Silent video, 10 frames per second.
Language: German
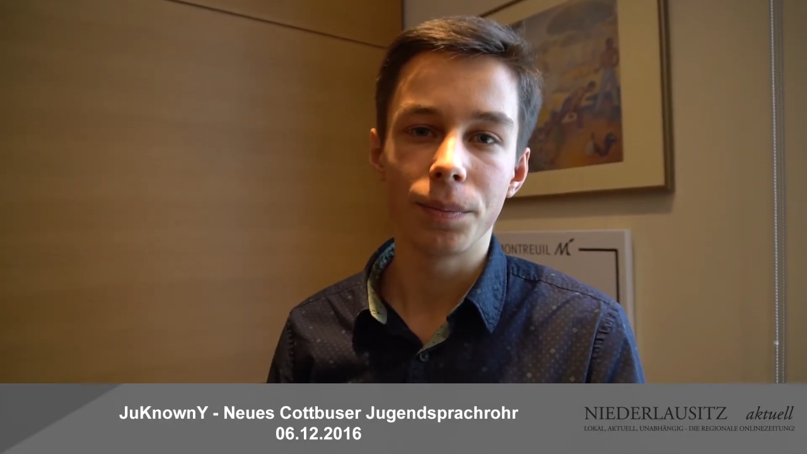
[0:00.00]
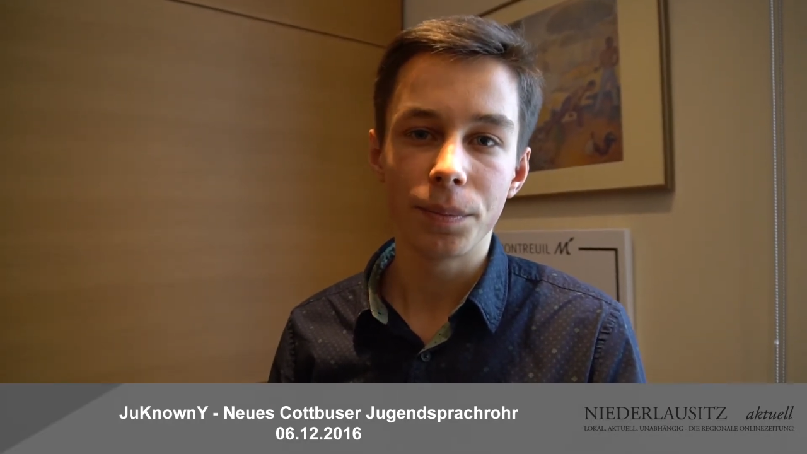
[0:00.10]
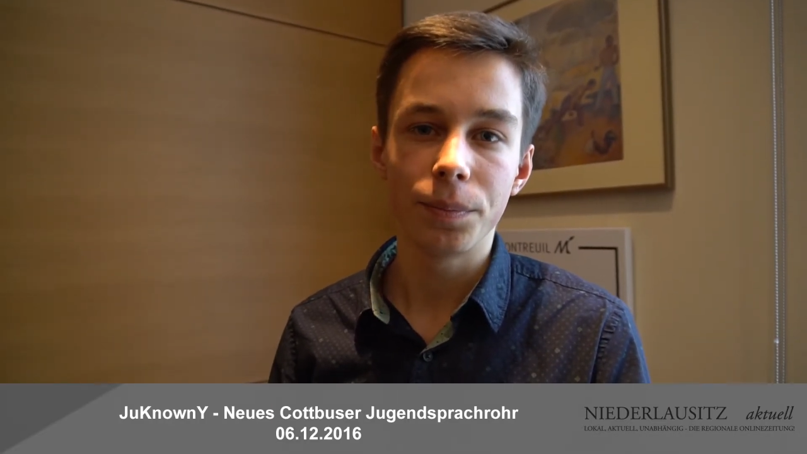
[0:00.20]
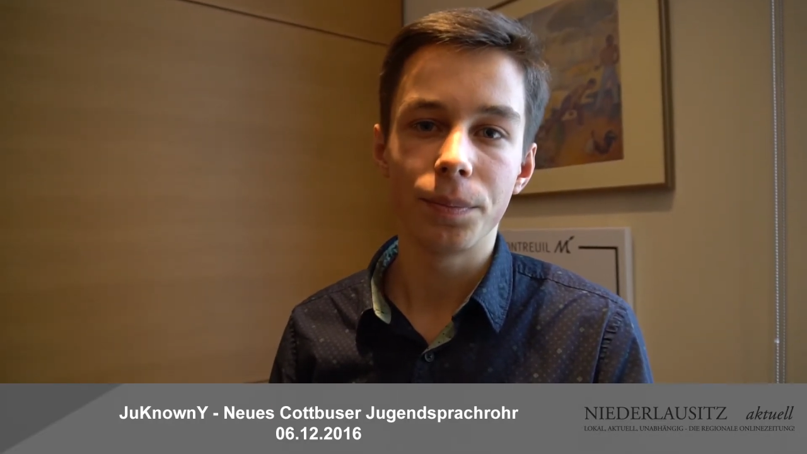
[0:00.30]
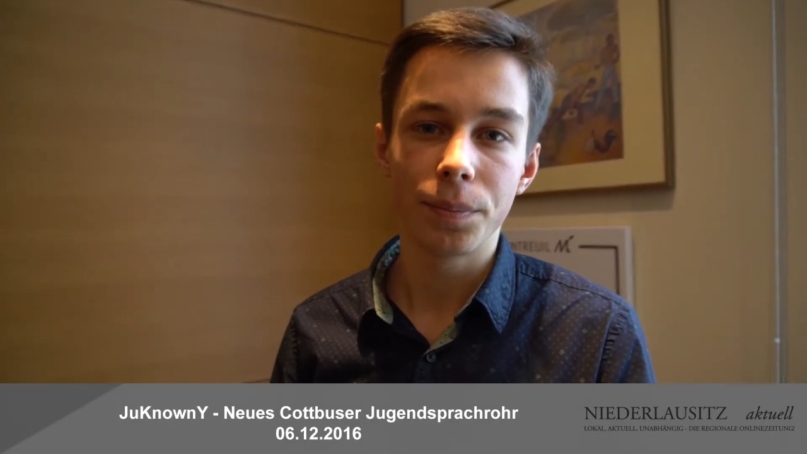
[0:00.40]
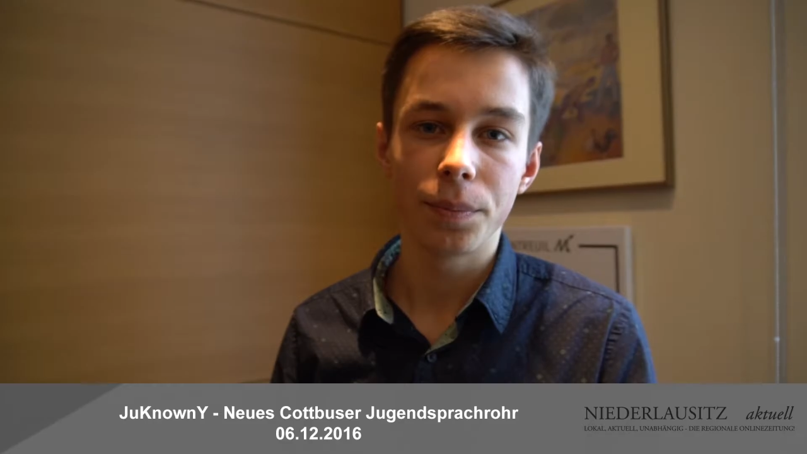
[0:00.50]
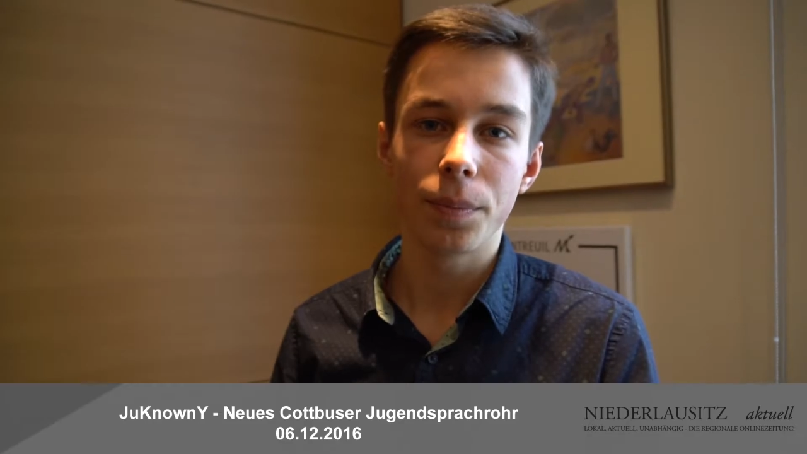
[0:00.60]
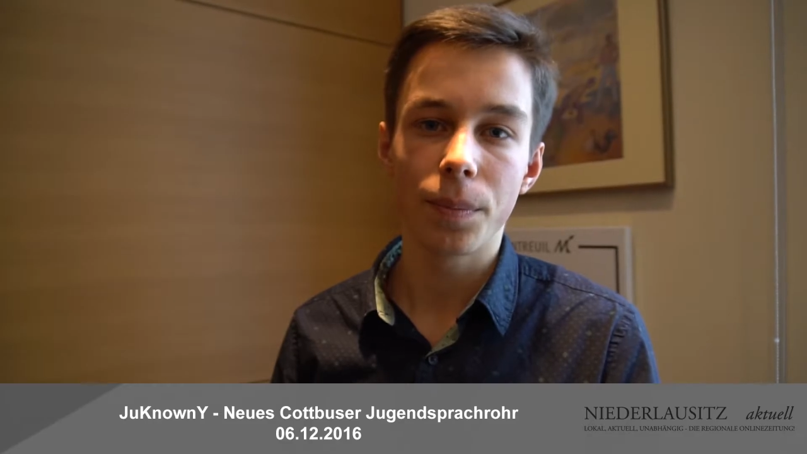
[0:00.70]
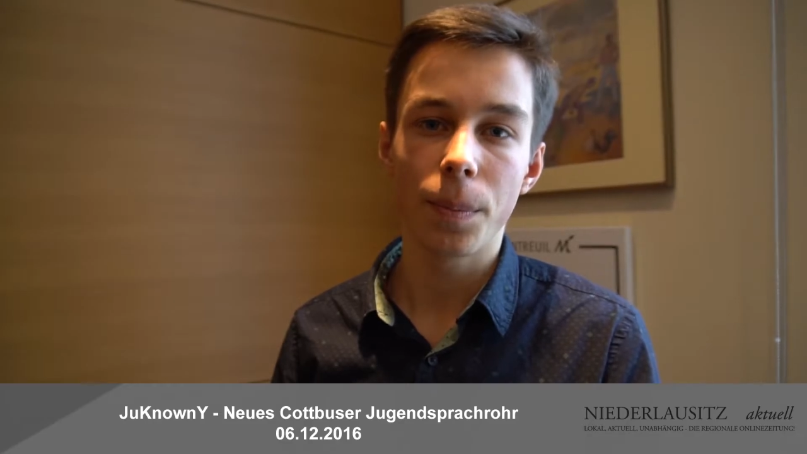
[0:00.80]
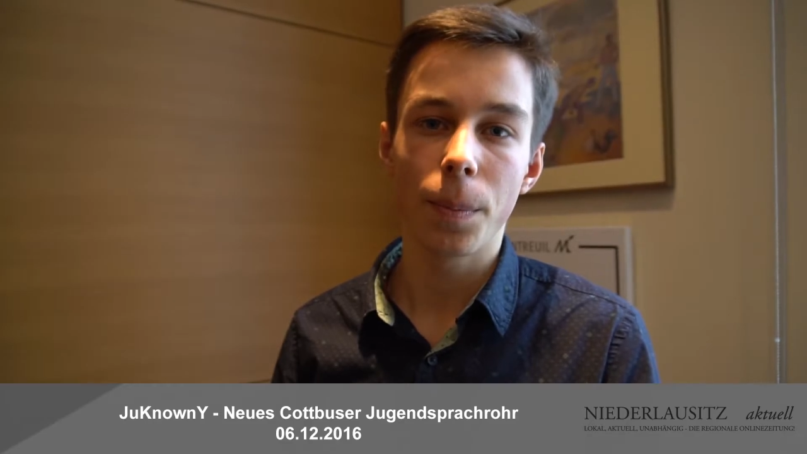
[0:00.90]
Was sind die
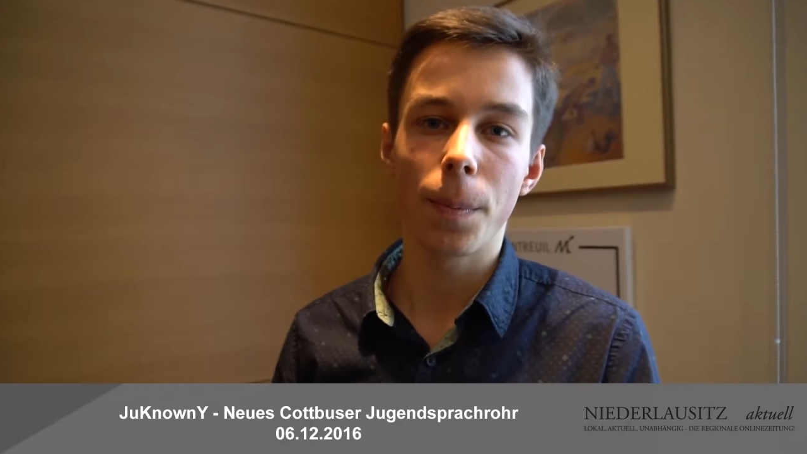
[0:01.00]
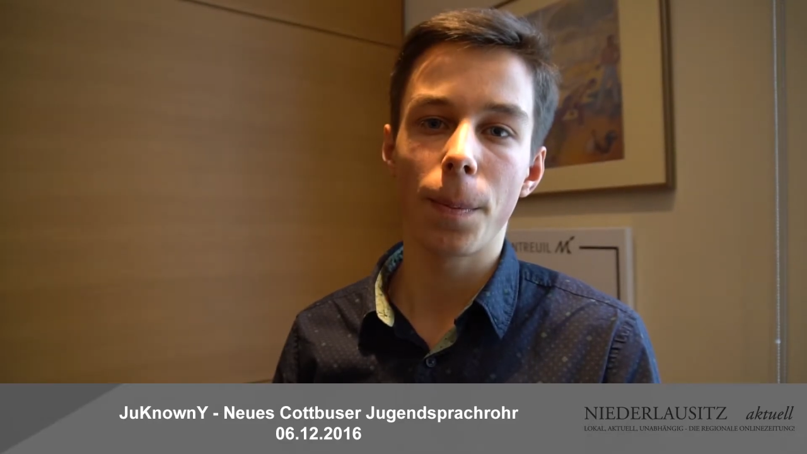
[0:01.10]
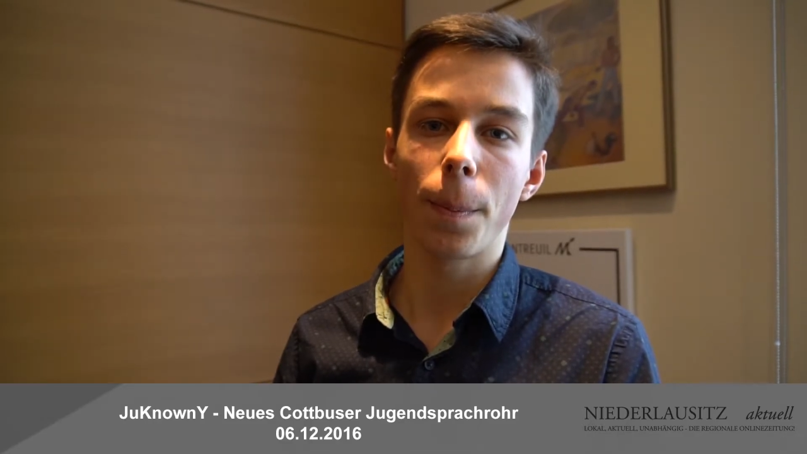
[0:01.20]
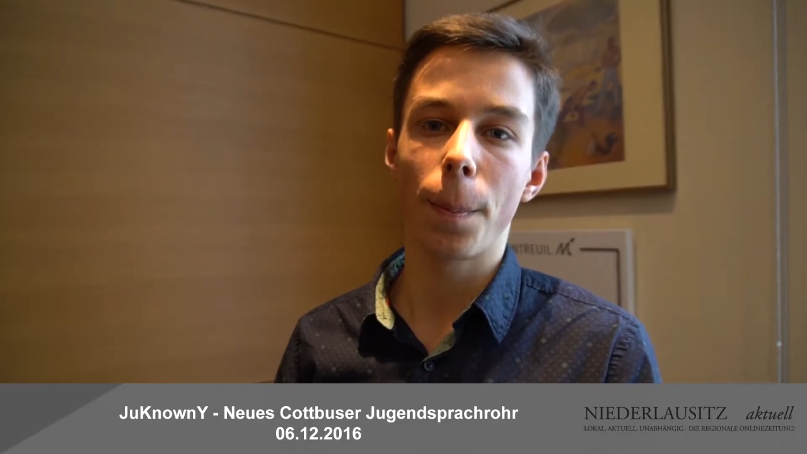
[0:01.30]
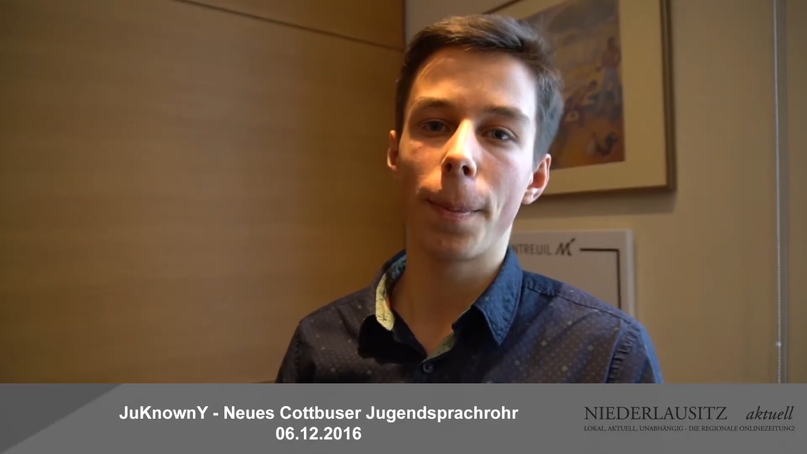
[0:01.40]
nächsten Schritte bei euch?